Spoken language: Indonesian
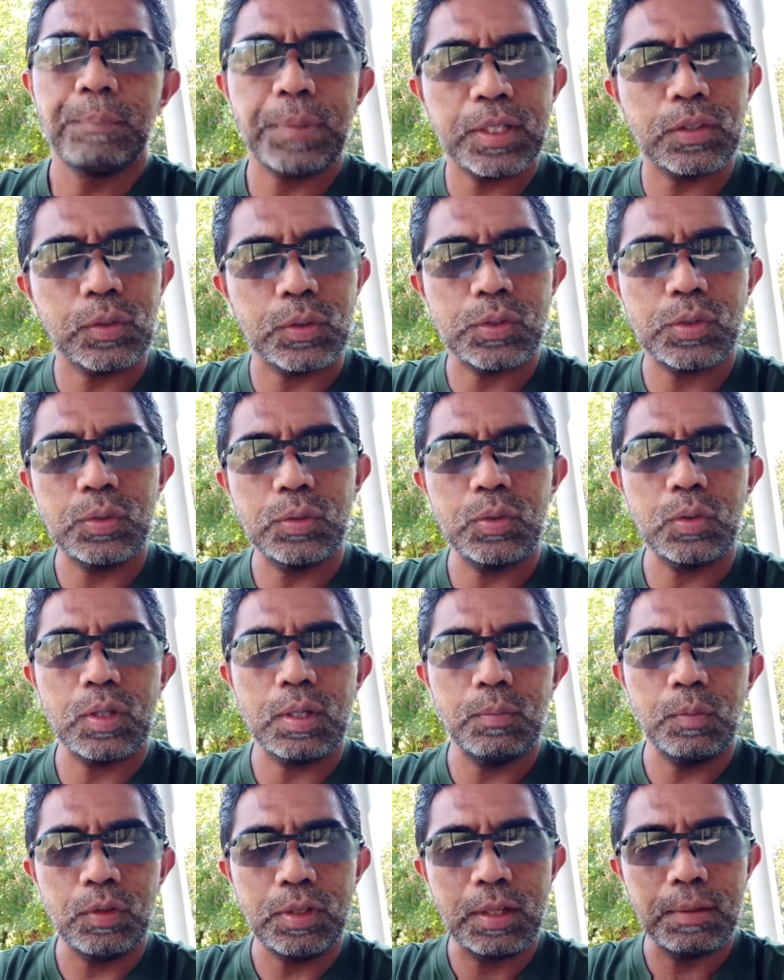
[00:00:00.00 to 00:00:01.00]
Petrus untuk
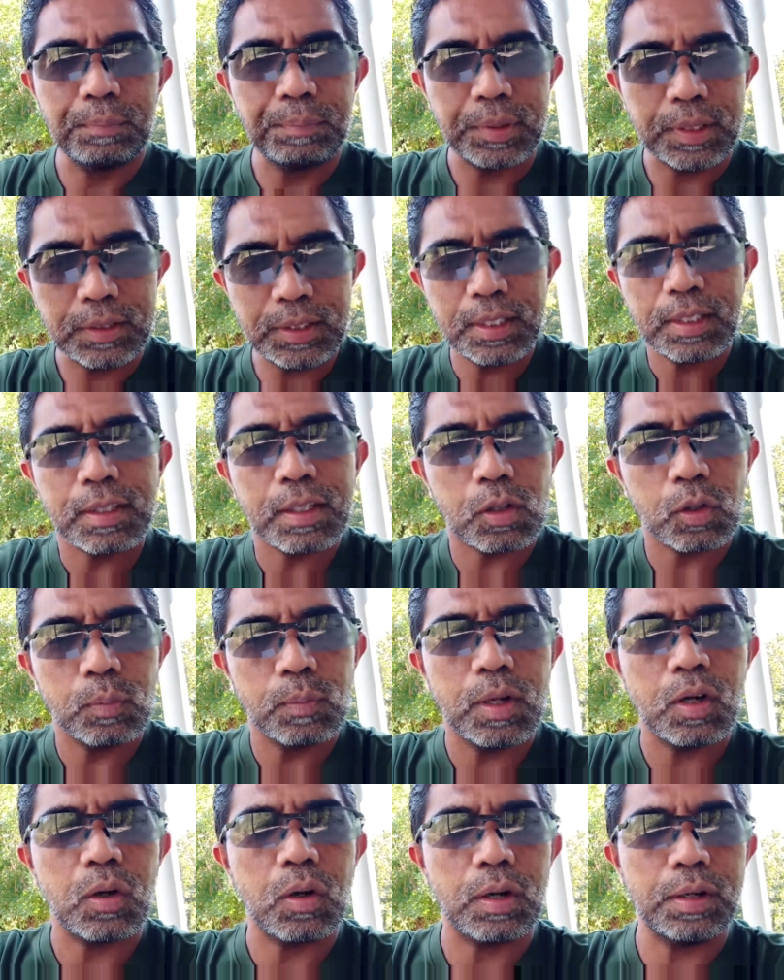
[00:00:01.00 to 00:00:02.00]
kemudian pergi ke
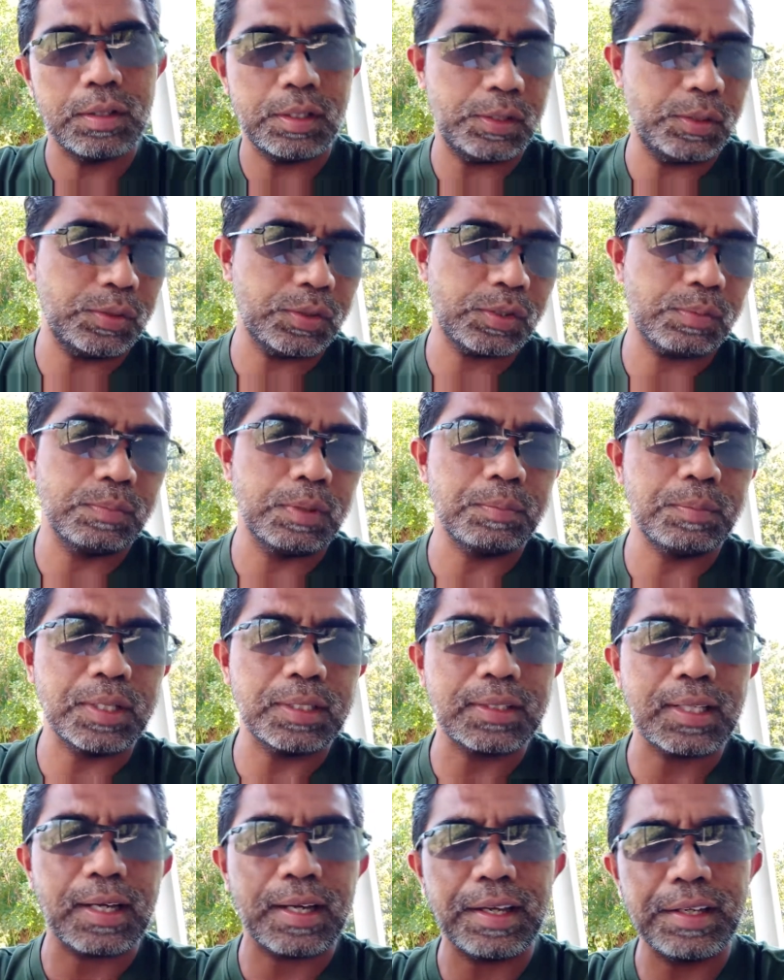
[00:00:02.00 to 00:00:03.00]
rumah Cornelius
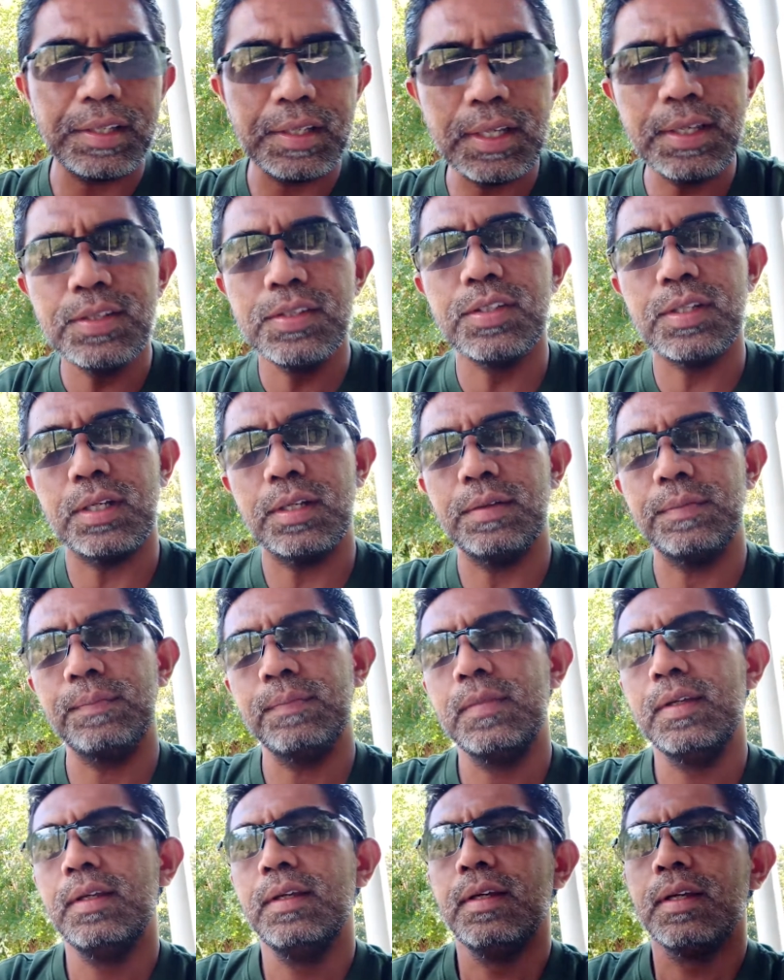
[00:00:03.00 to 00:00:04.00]
memberitakan Injil
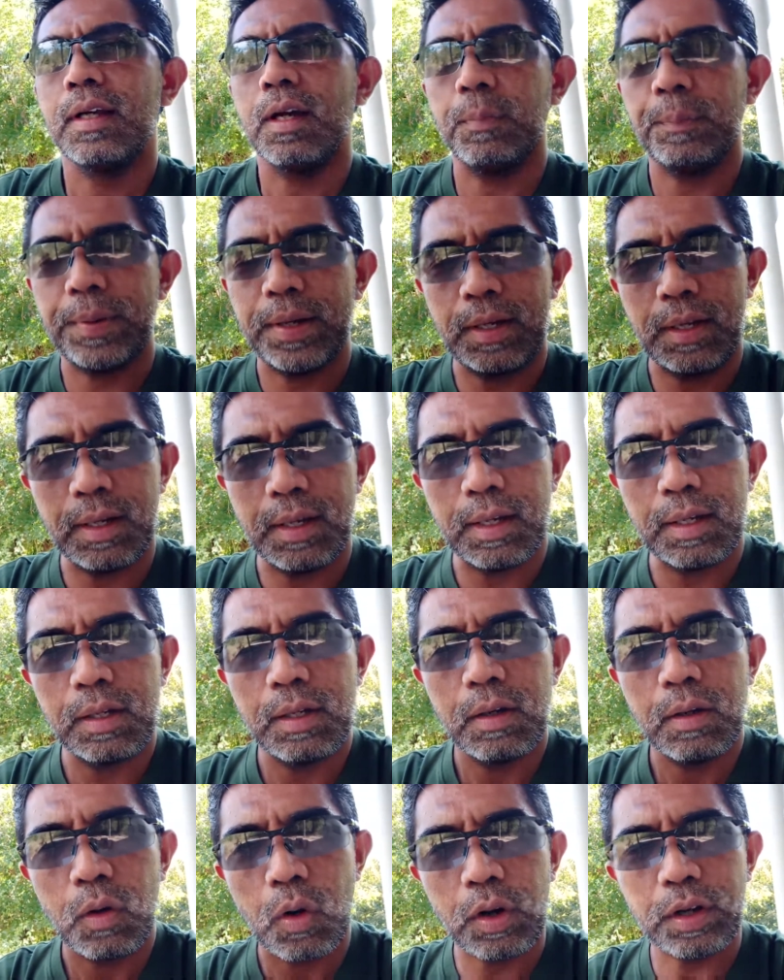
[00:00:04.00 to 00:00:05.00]
kepada
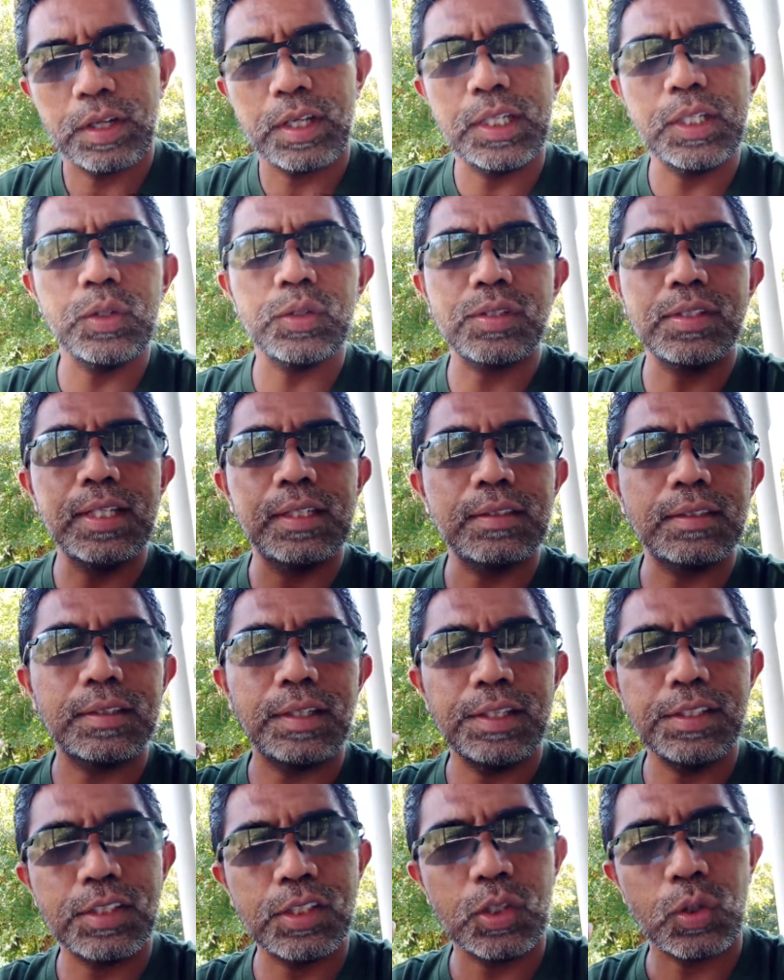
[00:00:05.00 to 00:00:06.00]
Cornelius dan
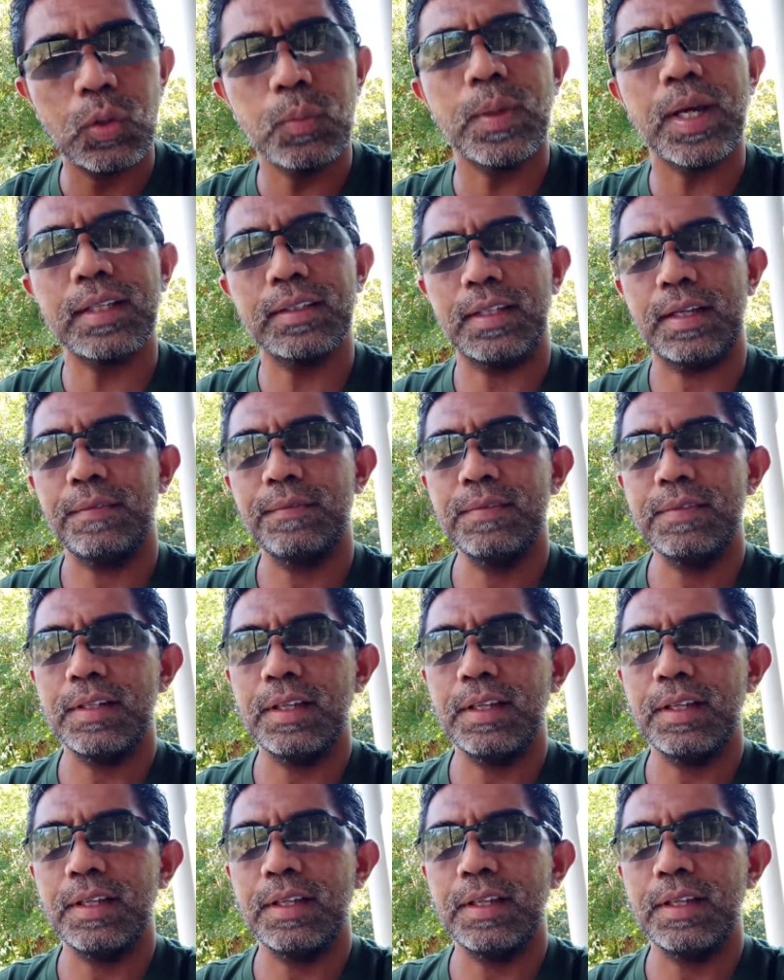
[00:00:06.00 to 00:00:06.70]
seisi rumahnya.